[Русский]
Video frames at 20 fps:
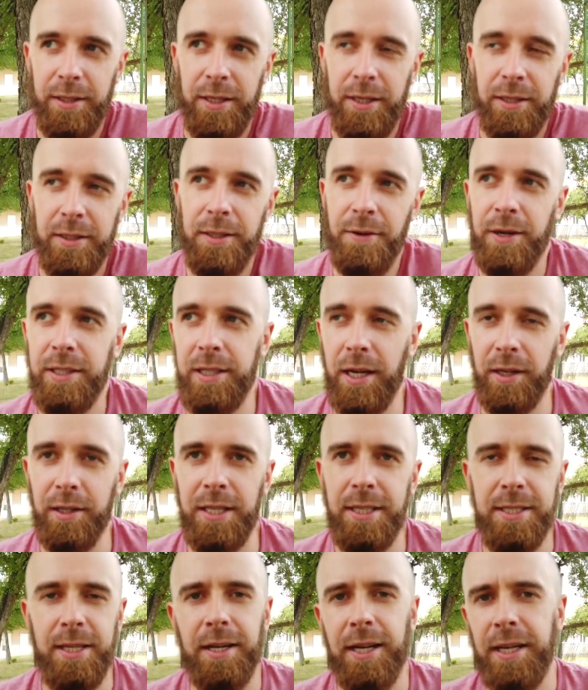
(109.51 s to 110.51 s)
или давай так,
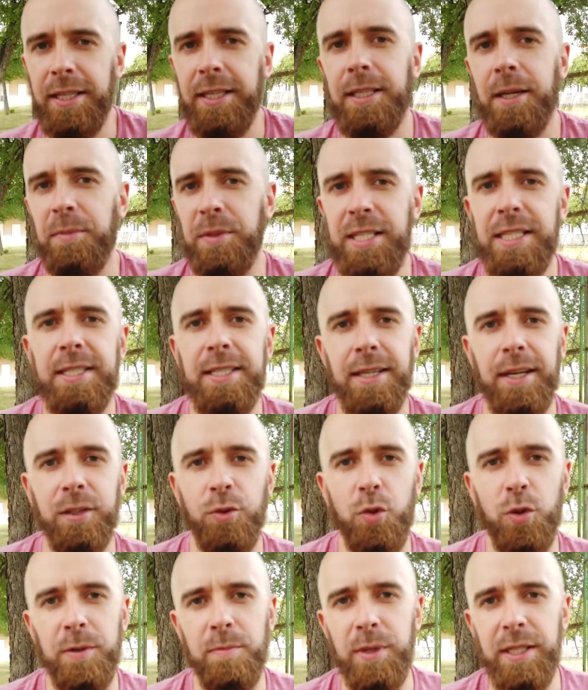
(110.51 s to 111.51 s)
есть ли какие-то птицы,
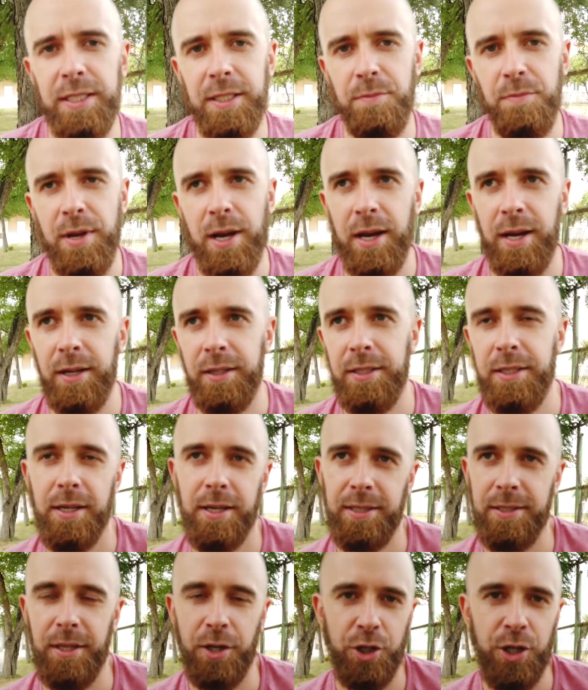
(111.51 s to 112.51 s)
которые бы тебя не
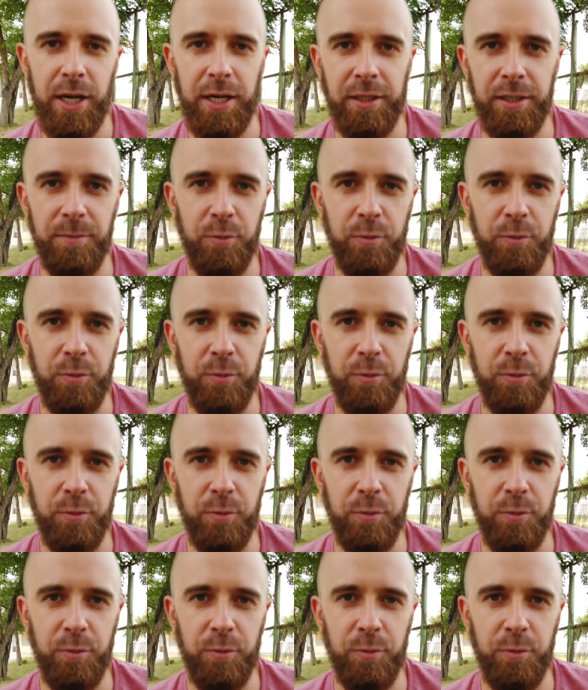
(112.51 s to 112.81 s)
раздражали,